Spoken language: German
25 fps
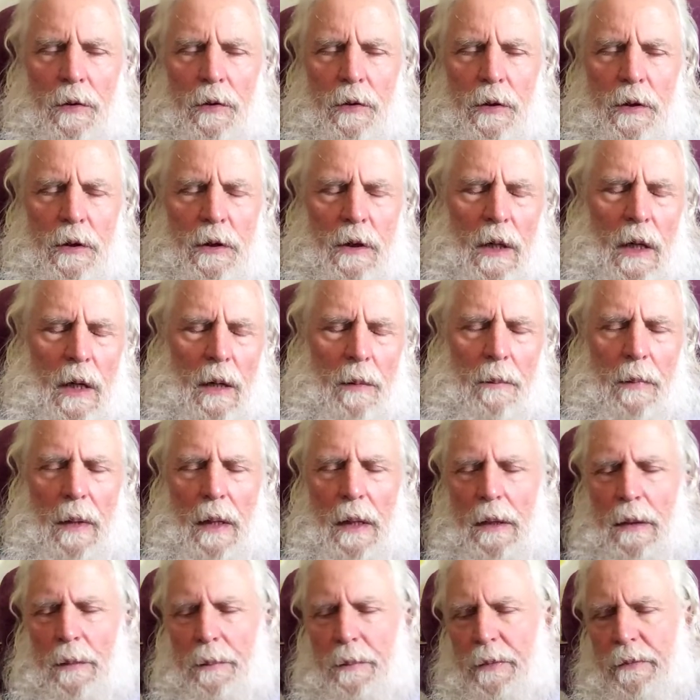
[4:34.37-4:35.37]
Die haben
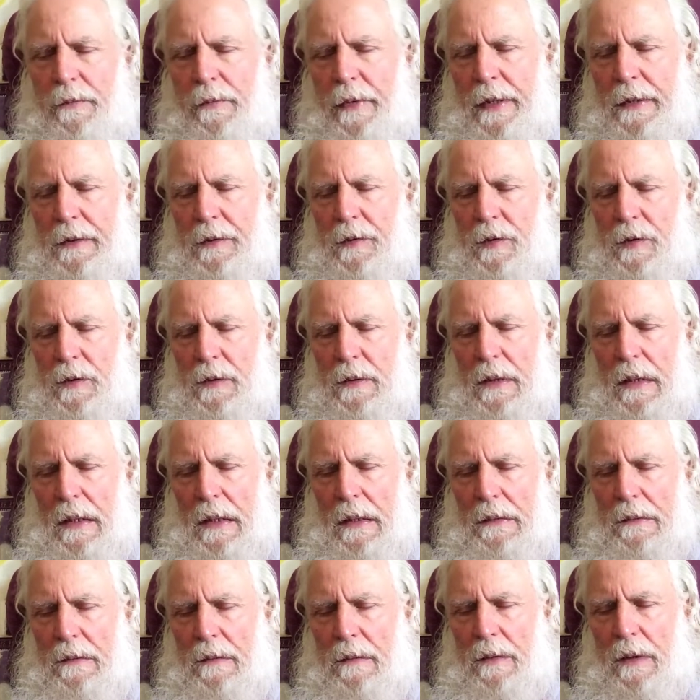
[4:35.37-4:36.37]
alle Beweise in der
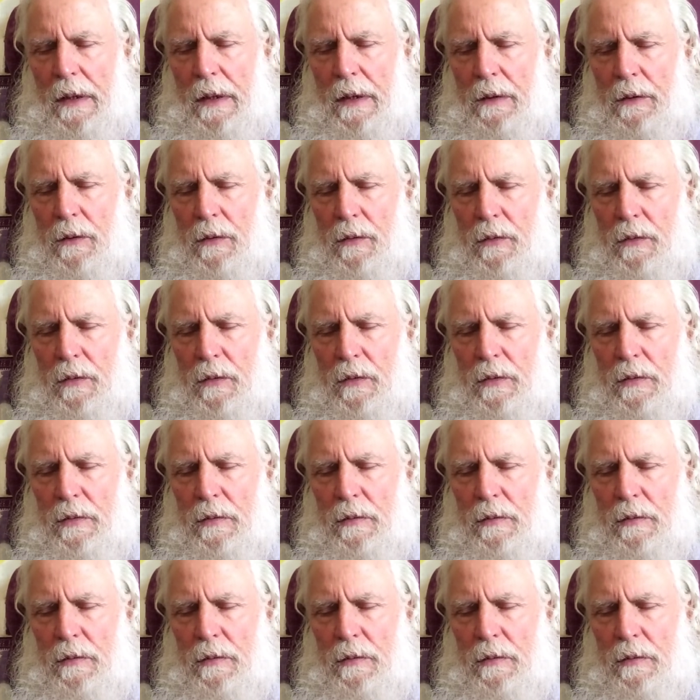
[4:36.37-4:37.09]
Hand gegen uns.